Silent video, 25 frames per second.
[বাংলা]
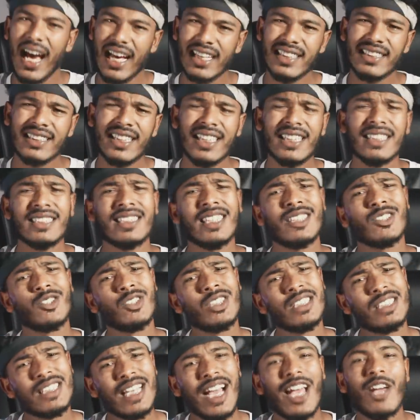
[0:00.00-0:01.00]
আচ্ছা, আচ্ছা,
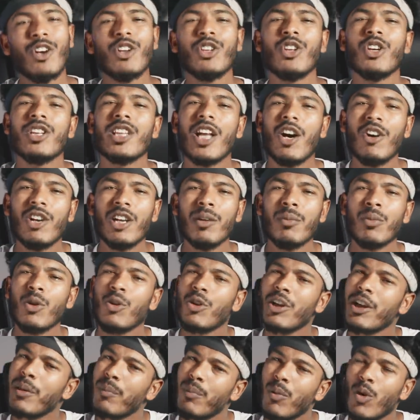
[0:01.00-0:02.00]
যদি তাই তাহলে
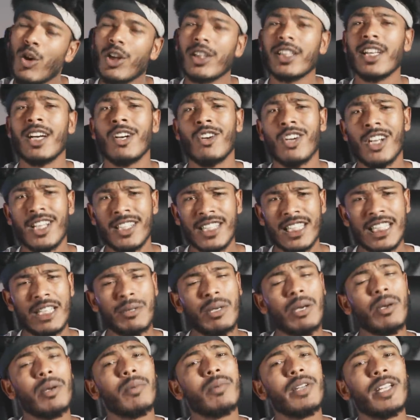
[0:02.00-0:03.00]
পর্দা করাইতেন
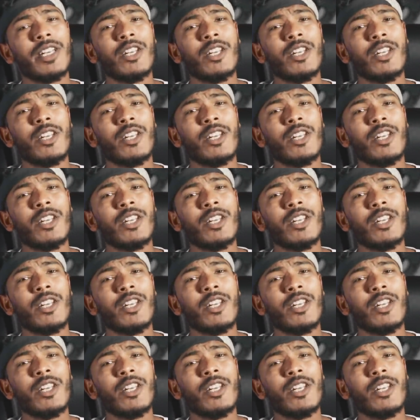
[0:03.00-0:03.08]
এভাবে